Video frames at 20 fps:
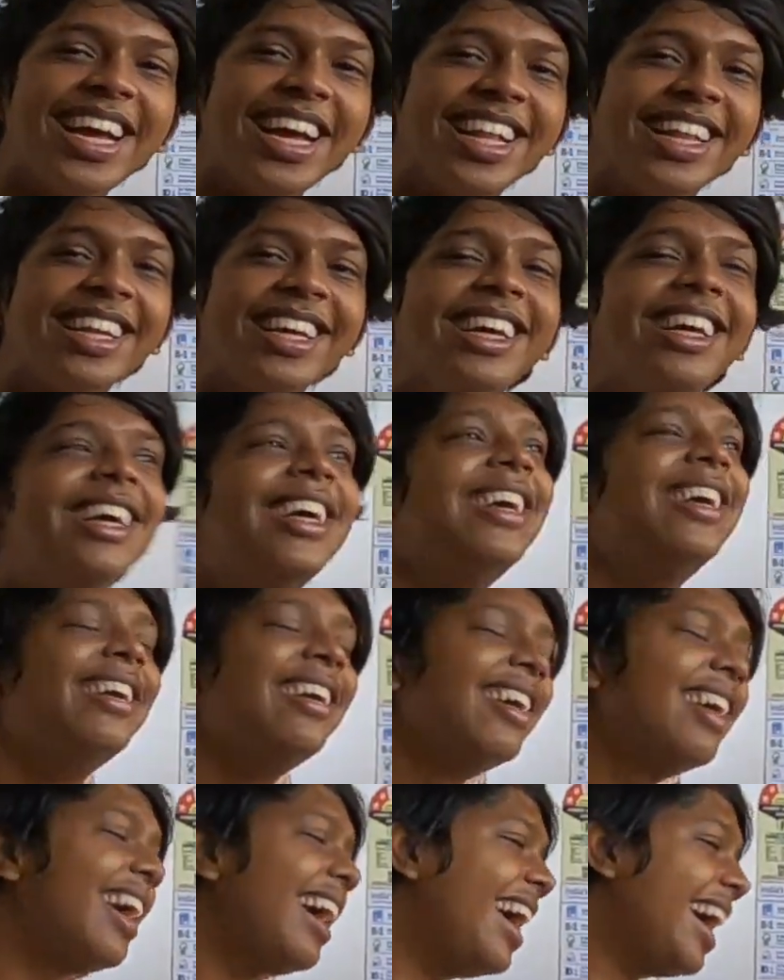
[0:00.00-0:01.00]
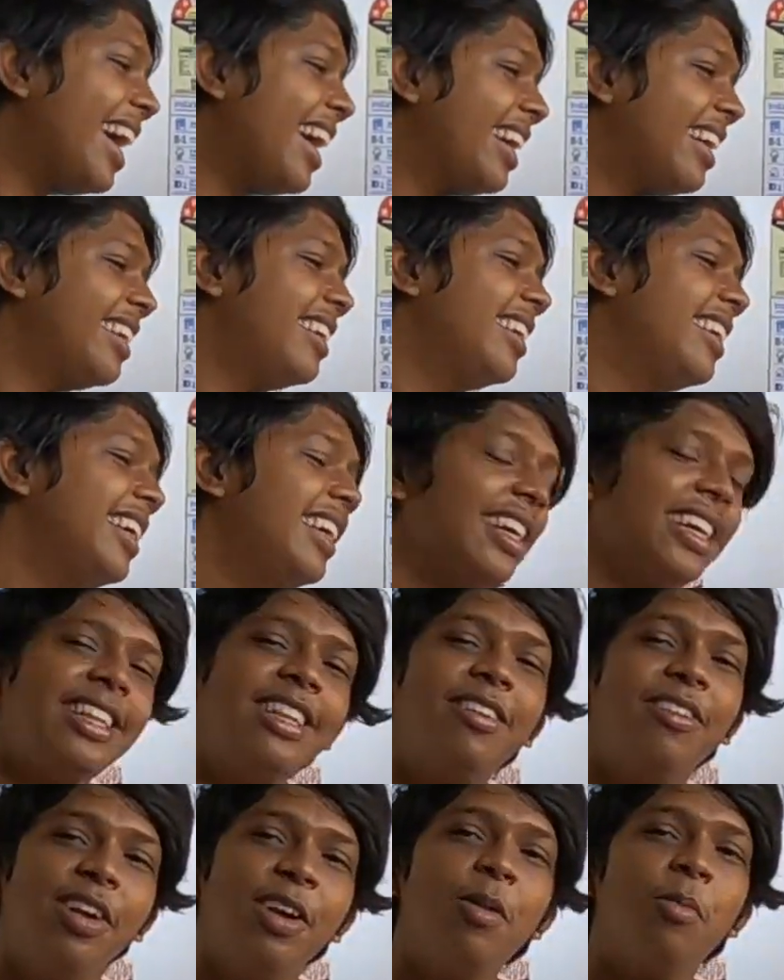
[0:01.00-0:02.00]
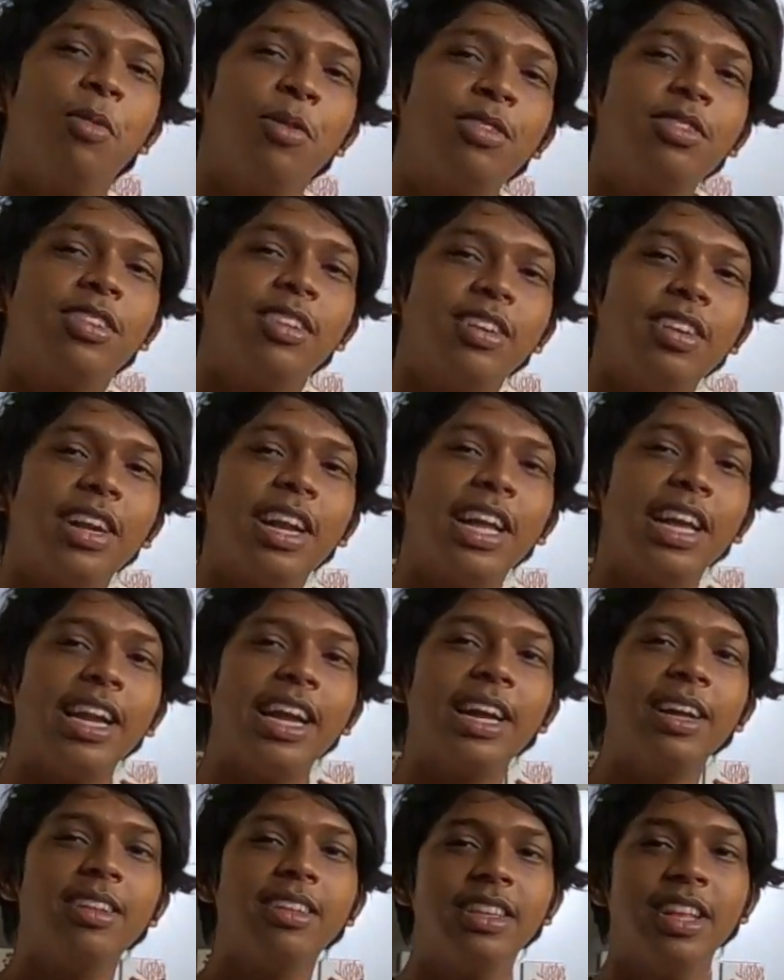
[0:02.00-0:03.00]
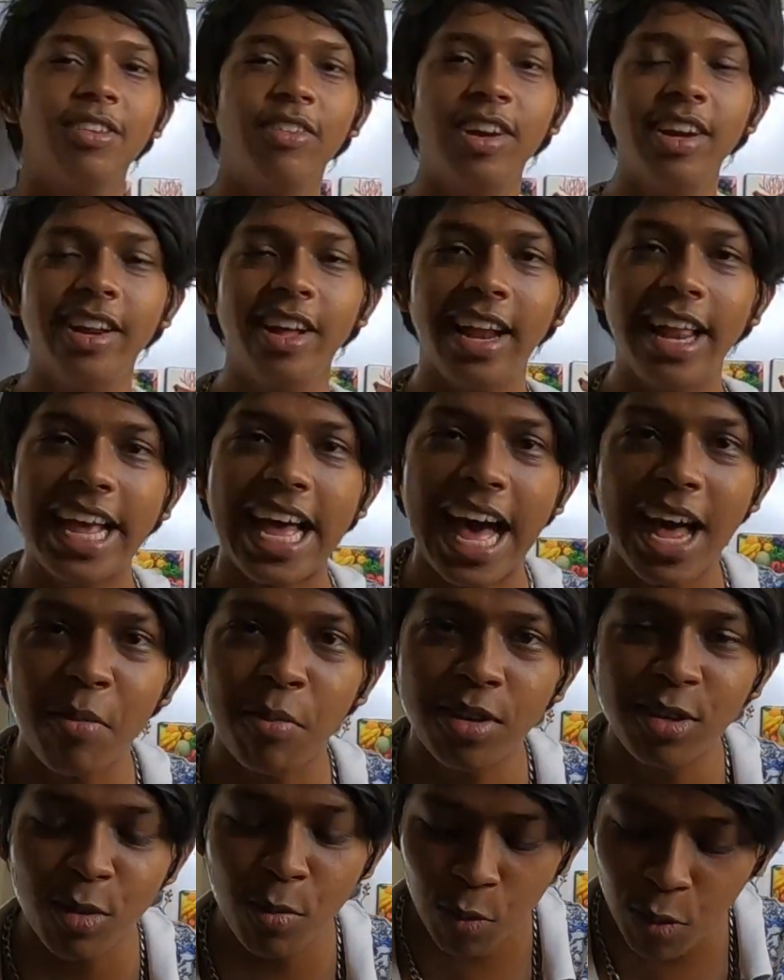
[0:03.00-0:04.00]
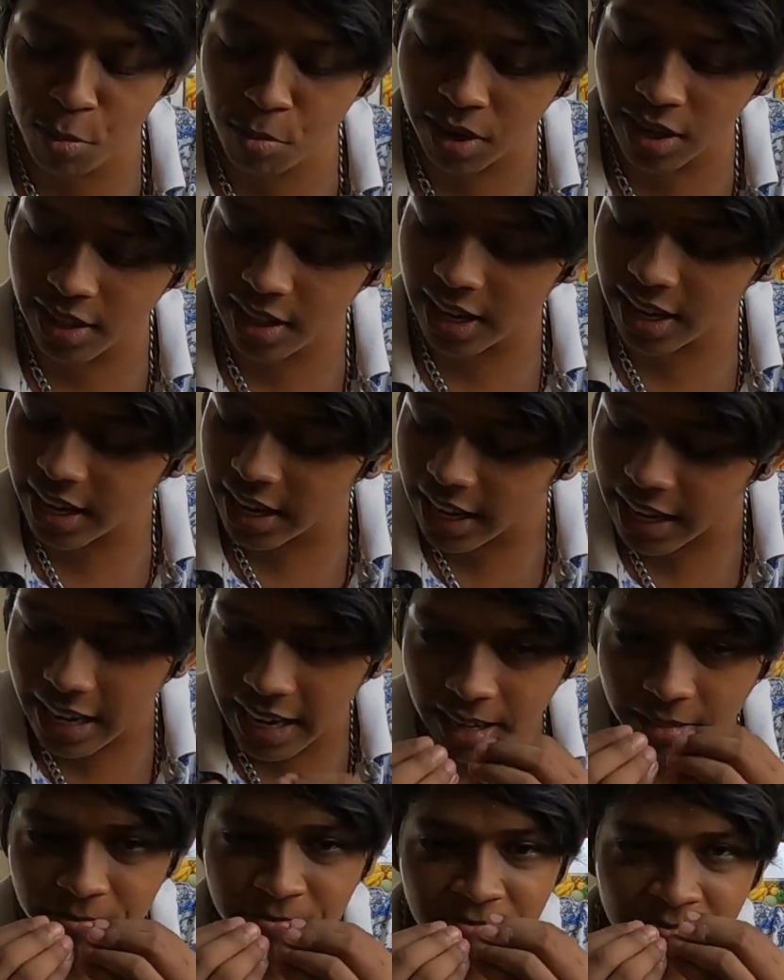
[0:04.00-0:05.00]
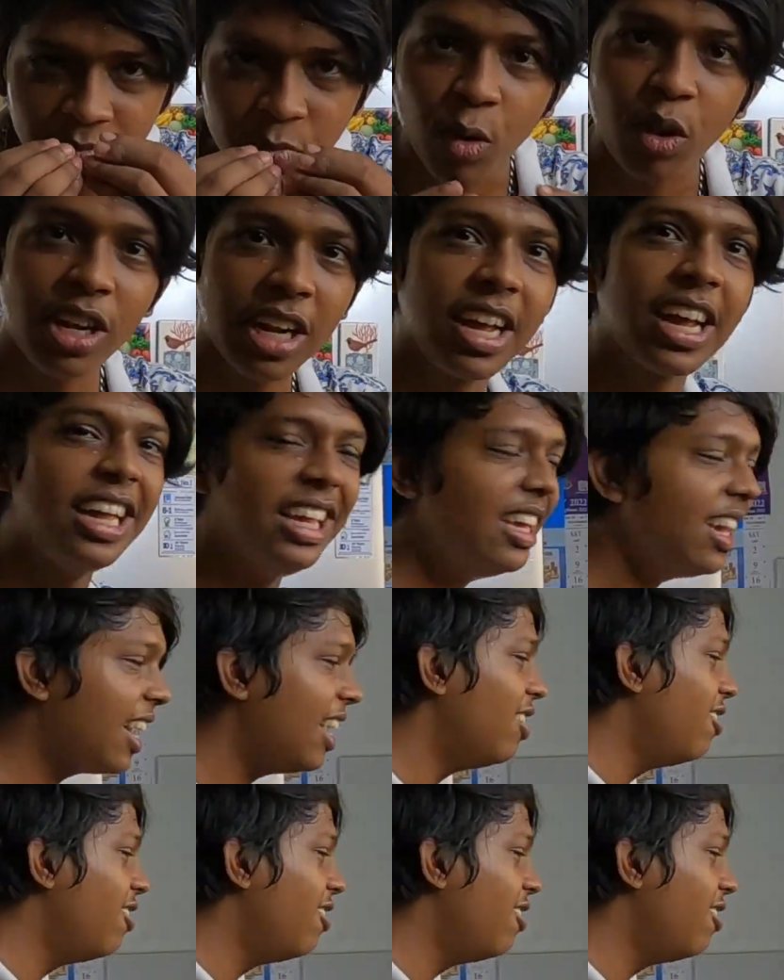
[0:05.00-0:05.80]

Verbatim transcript: கிடையாது இந்த வீடியோ பிடிச்சிருக்குன்னு நினைக்கிறேன் இந்த வீடியோவில் யார் மனுஷன் புண்படுத்தலைன்னு நினைக்கிறேன் முதல்ல கையை